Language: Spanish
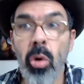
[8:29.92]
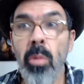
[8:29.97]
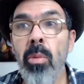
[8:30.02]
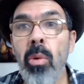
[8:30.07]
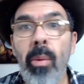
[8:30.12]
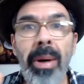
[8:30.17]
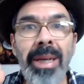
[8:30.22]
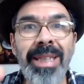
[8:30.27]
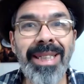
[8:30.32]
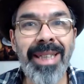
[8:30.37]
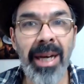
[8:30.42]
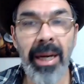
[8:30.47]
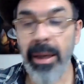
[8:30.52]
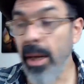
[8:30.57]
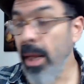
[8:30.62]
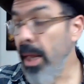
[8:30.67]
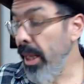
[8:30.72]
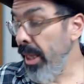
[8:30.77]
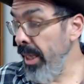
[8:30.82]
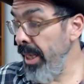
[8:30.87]
¿Cómo va a
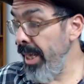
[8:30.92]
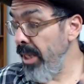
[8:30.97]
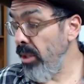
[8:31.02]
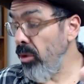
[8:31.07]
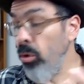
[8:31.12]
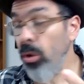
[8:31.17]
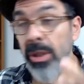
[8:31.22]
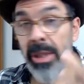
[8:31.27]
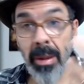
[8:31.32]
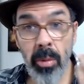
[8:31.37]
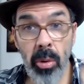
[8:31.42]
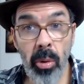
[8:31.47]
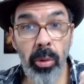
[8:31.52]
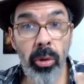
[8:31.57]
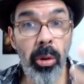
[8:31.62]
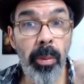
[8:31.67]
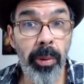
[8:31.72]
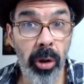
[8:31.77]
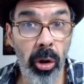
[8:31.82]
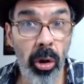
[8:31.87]
ser? Y eso está muy
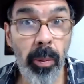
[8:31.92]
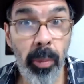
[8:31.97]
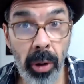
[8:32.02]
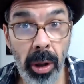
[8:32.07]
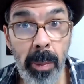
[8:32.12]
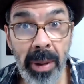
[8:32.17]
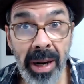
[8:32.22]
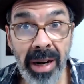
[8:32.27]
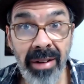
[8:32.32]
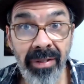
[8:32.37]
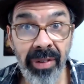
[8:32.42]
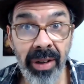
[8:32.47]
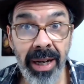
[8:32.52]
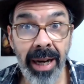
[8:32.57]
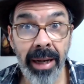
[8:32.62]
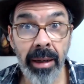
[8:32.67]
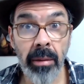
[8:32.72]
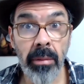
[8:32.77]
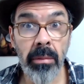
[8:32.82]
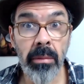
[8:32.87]
bueno porque lo podés
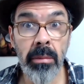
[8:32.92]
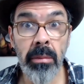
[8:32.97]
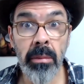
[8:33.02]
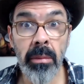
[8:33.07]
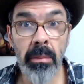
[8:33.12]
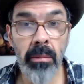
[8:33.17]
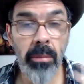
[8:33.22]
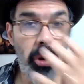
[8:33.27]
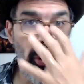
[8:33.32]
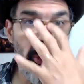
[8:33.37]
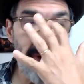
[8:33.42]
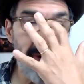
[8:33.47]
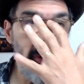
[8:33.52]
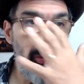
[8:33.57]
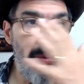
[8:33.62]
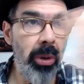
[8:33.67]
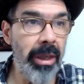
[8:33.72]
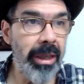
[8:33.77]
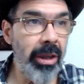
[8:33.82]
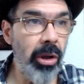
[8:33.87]
planificar. Bueno,
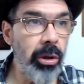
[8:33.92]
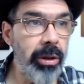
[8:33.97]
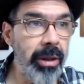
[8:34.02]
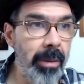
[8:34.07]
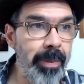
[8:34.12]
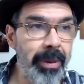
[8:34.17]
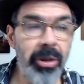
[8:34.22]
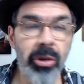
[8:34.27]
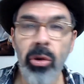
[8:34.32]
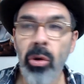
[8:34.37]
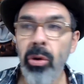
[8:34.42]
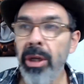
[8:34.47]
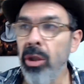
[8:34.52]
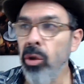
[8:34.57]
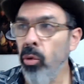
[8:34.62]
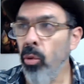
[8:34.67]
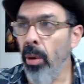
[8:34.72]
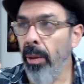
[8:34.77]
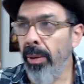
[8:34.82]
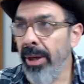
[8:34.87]
es un retrato de tal
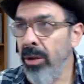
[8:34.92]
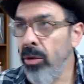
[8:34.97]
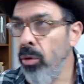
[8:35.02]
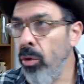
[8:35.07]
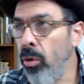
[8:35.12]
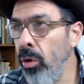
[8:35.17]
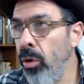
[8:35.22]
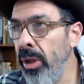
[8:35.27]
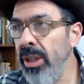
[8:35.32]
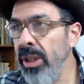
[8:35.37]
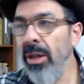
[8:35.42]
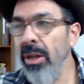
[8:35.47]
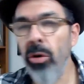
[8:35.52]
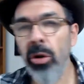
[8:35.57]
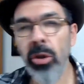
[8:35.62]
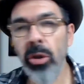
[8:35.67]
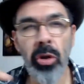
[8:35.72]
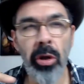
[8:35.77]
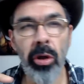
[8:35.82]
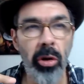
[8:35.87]
persona, estuve hablando con ella,
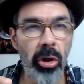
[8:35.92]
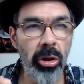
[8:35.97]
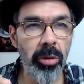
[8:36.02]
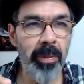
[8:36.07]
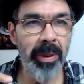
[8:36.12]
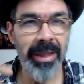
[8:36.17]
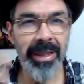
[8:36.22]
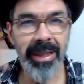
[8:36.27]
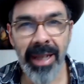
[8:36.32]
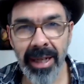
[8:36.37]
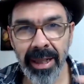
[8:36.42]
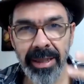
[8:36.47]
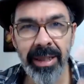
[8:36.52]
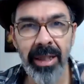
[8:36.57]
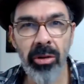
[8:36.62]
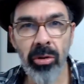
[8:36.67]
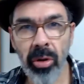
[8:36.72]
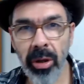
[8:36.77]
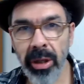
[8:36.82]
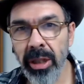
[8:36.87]
lo que yo quiero expresar
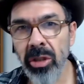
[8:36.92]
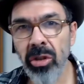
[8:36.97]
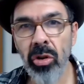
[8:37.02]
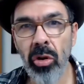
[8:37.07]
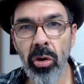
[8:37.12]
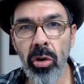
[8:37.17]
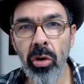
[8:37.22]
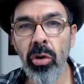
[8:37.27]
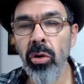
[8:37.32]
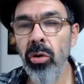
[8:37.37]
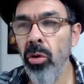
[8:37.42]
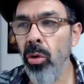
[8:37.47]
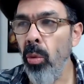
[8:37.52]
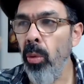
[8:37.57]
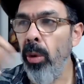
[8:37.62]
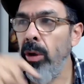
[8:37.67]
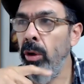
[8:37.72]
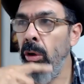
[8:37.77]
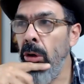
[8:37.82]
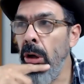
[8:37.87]
es esto, aquello, lo
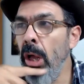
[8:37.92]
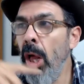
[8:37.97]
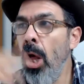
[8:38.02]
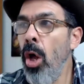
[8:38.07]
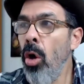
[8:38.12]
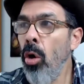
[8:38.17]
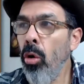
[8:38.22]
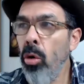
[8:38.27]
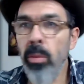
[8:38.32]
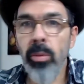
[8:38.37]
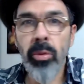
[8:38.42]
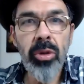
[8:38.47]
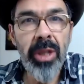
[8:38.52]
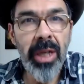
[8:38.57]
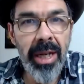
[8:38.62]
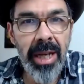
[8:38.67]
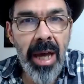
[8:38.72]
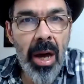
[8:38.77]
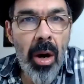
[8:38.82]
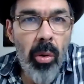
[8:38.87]
otro. Bueno, ¿cómo
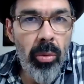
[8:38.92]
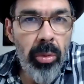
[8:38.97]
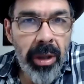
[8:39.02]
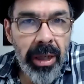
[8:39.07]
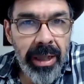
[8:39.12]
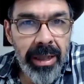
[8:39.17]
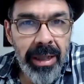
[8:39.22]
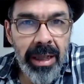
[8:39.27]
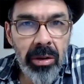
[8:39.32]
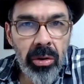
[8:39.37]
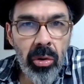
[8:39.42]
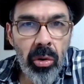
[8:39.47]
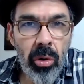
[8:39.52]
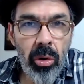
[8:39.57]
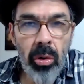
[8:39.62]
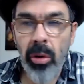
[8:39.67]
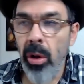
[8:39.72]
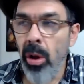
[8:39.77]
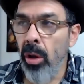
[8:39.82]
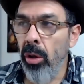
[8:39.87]
sería un
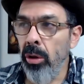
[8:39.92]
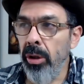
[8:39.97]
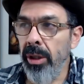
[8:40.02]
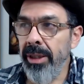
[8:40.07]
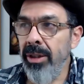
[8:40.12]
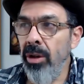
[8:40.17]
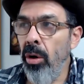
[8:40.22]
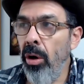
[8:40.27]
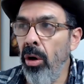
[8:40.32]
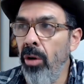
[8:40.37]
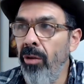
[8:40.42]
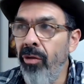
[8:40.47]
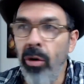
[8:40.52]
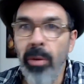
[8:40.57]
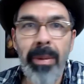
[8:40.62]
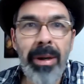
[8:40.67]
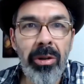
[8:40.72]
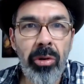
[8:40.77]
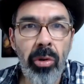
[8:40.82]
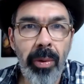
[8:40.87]
retrato si lo hago en
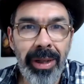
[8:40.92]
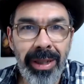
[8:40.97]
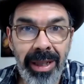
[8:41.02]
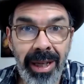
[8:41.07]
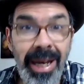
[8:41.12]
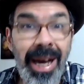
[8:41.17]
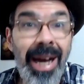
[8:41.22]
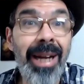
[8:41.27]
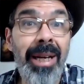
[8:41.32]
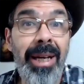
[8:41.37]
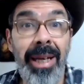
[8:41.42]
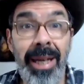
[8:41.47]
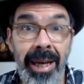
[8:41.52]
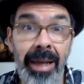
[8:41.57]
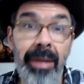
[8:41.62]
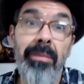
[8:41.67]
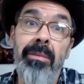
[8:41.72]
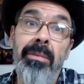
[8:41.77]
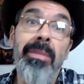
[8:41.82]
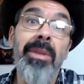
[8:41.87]
formato vertical,
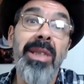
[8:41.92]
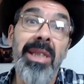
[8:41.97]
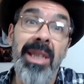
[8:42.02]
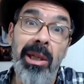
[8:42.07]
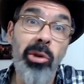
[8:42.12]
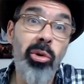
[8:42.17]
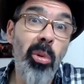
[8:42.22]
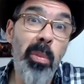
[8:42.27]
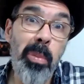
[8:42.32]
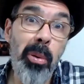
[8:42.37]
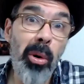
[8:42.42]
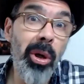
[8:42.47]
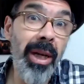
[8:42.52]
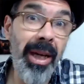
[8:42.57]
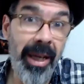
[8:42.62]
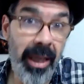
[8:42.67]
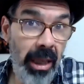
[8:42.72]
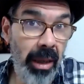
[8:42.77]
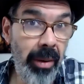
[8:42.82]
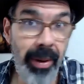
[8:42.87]
que se
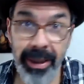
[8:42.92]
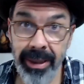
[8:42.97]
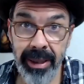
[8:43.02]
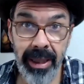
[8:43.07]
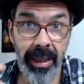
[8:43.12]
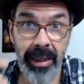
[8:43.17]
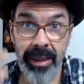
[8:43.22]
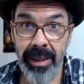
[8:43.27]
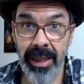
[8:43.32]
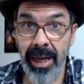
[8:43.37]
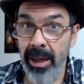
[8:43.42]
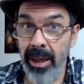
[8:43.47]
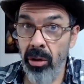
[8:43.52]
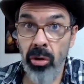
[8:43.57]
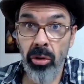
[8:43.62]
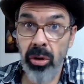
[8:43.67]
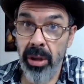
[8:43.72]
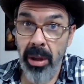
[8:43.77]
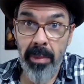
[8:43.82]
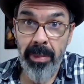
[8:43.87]
supone que debe hacerse,
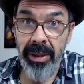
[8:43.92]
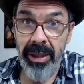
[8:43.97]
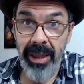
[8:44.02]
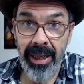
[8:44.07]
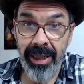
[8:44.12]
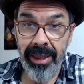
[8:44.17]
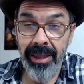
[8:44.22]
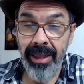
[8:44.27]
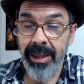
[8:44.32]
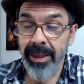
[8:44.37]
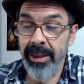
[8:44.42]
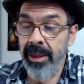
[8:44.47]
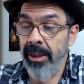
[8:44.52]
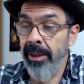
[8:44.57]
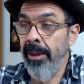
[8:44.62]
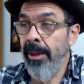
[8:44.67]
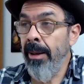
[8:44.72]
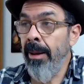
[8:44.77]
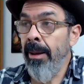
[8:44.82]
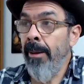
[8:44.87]
no siempre tiene que ser
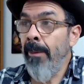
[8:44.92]
así.